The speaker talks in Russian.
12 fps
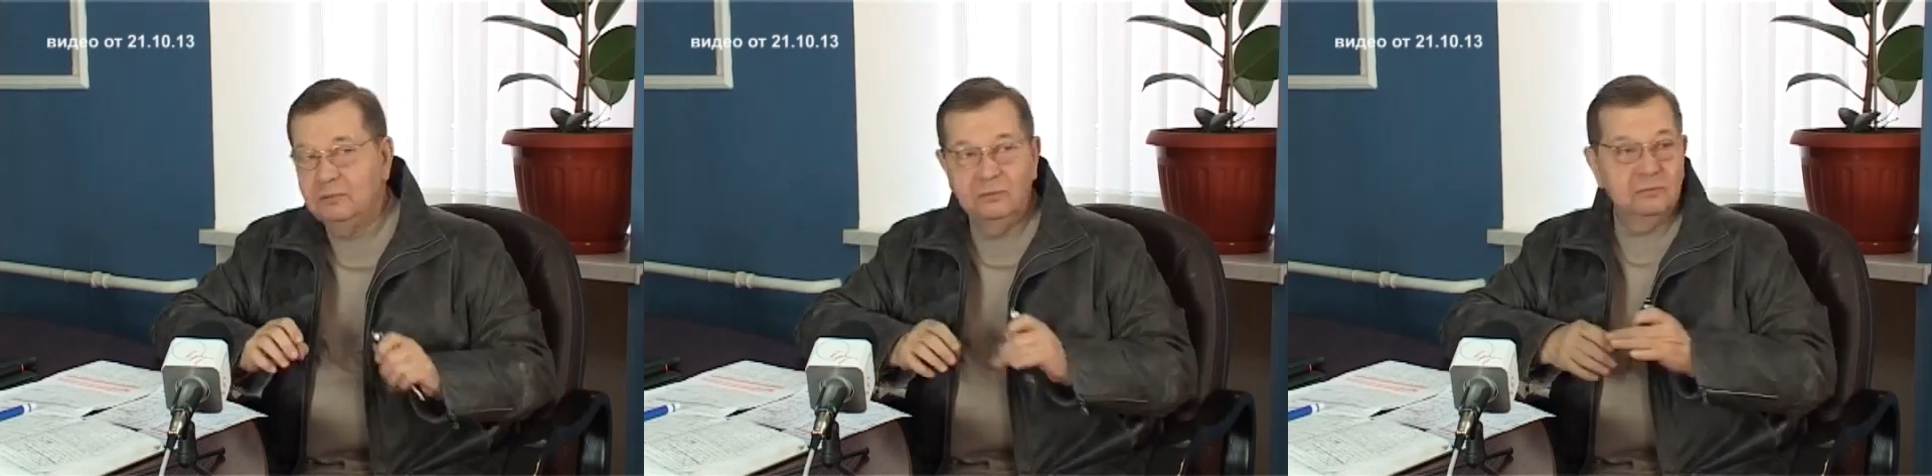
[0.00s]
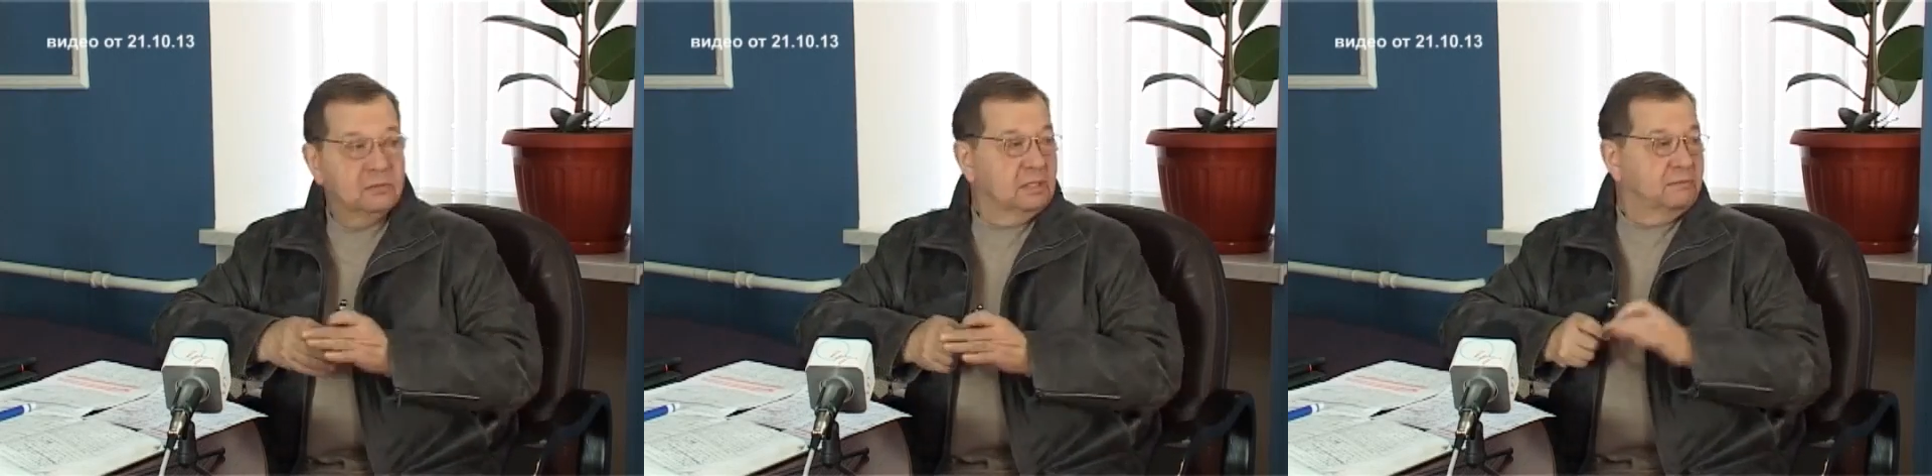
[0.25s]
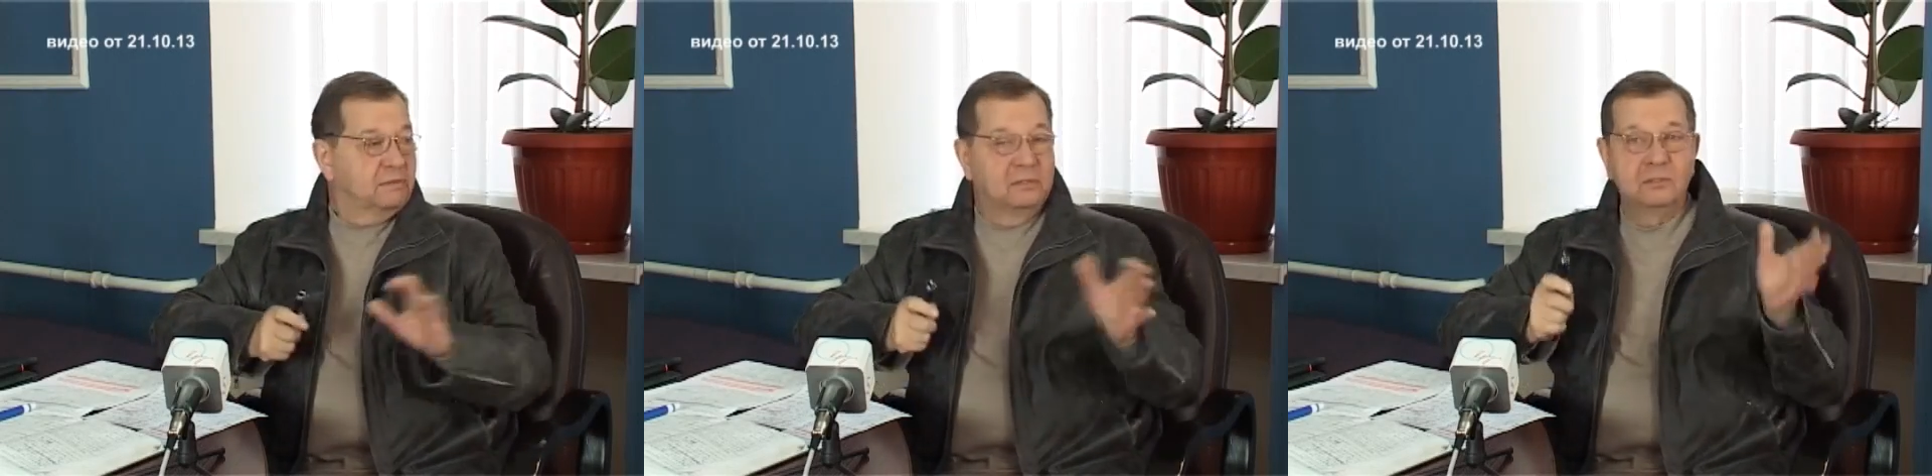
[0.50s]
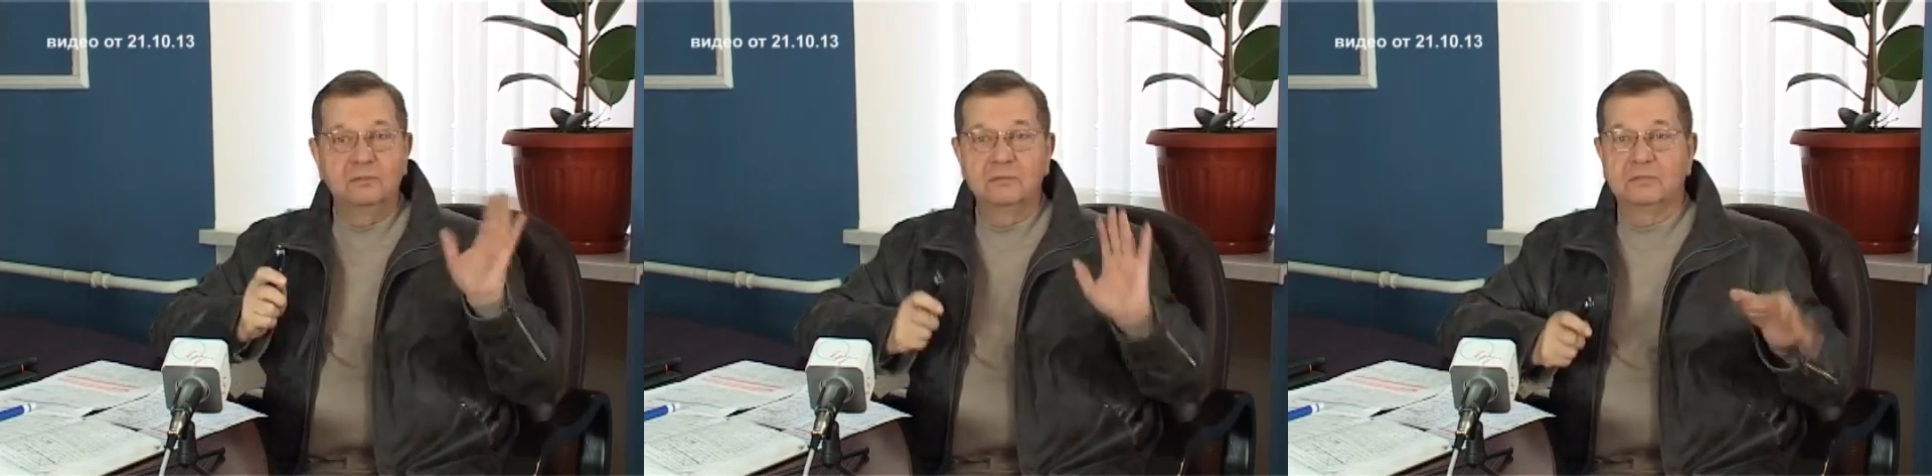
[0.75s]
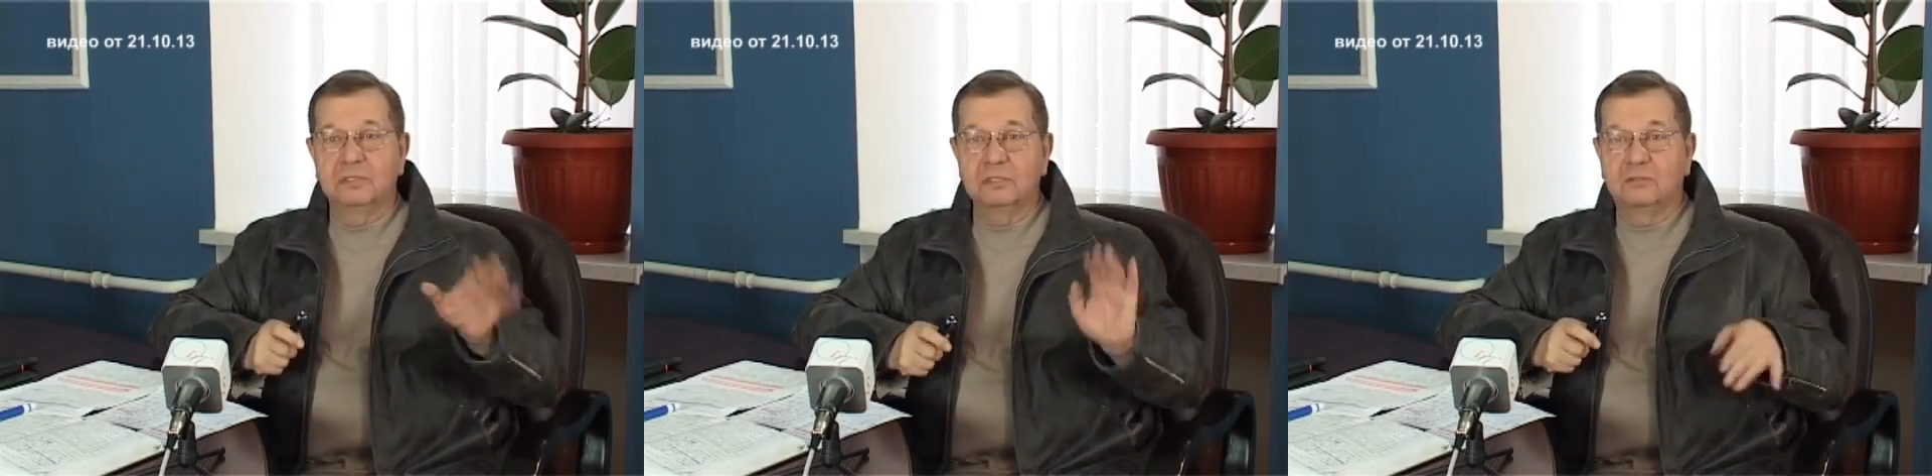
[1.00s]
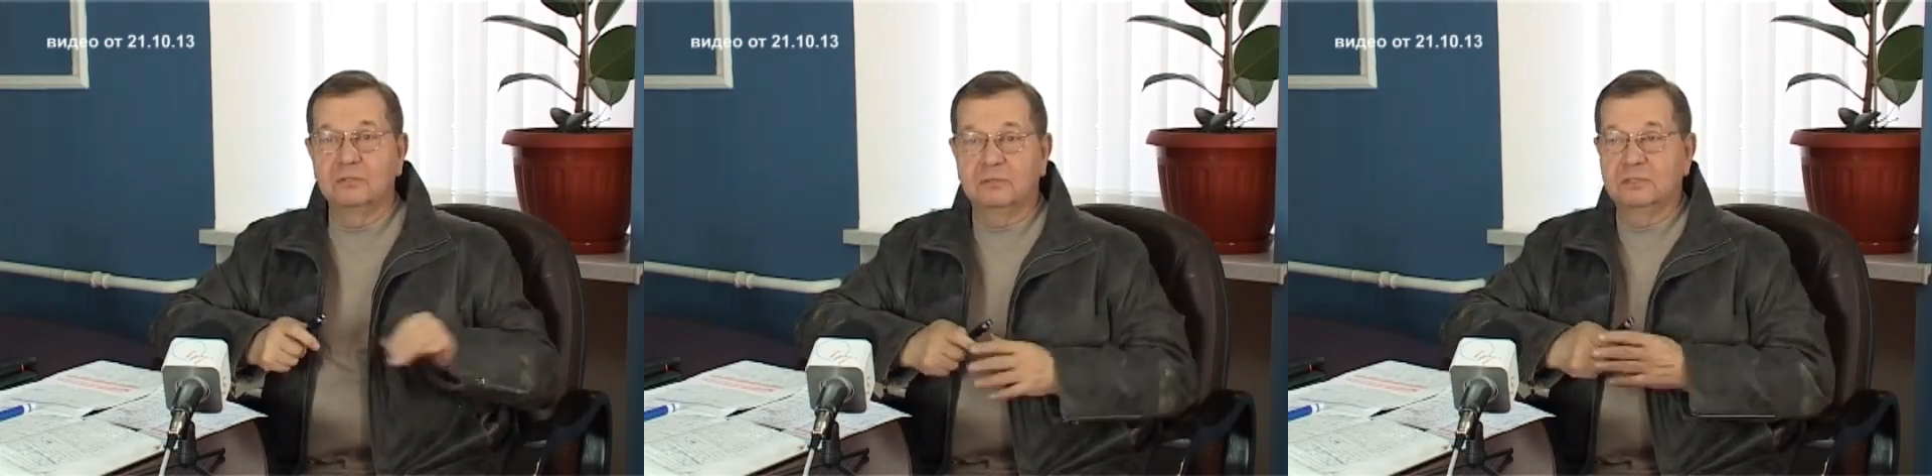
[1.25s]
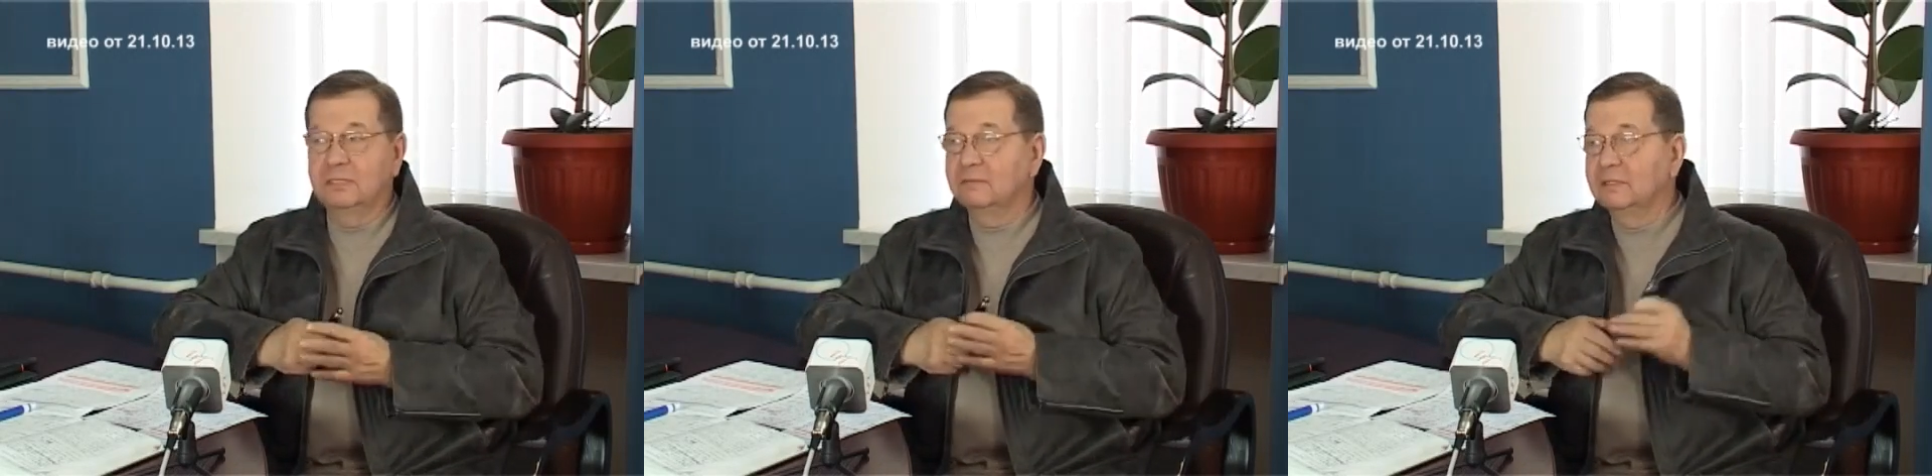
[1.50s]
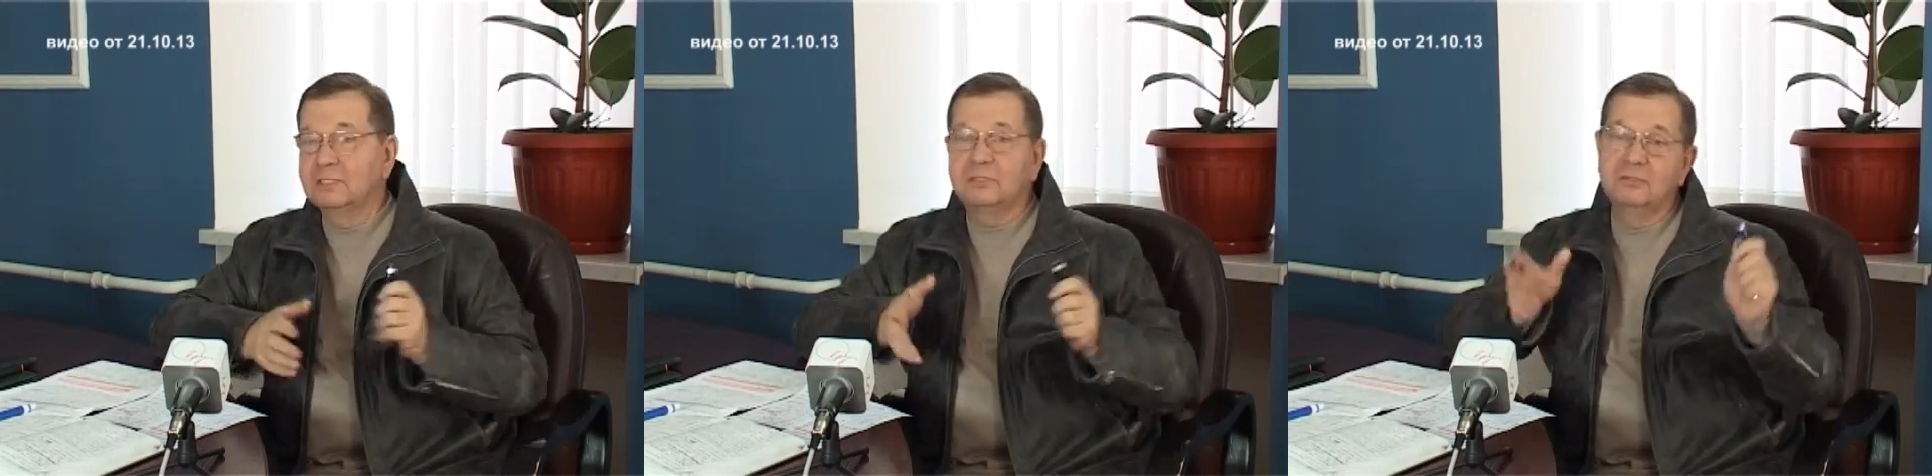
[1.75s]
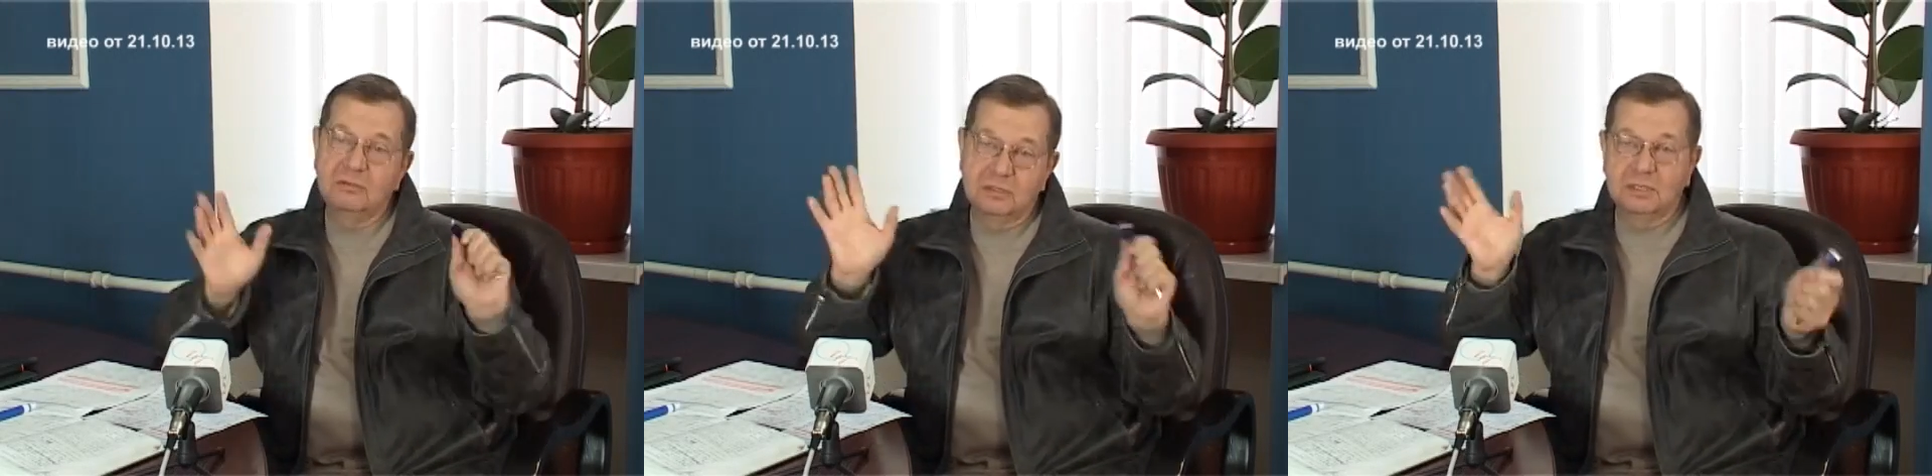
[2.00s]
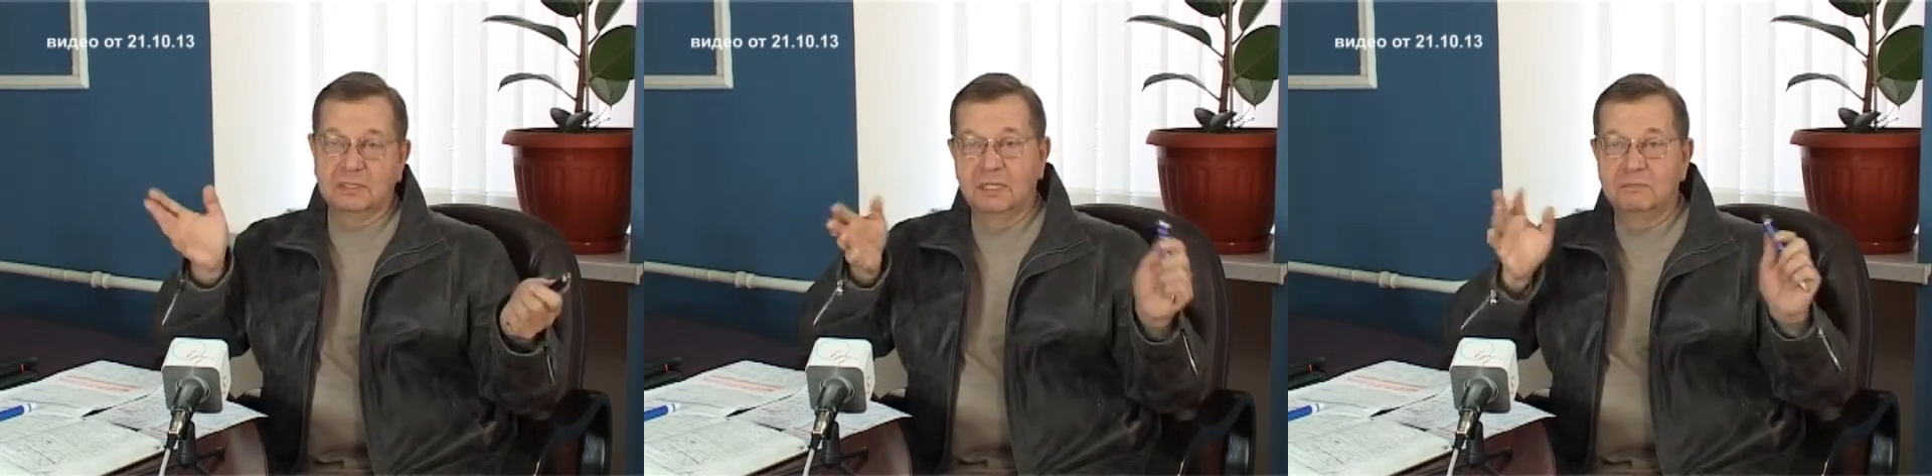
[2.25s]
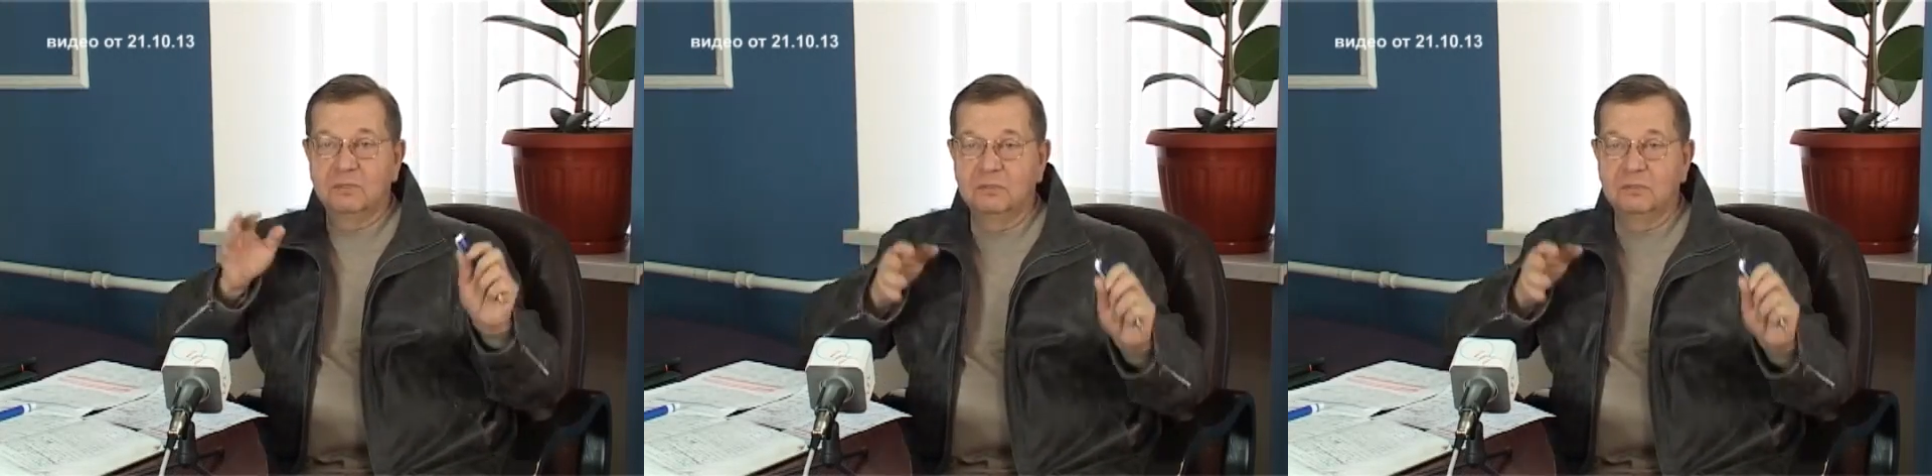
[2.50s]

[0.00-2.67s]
ну уже все, ну уже Косту дошел уже там,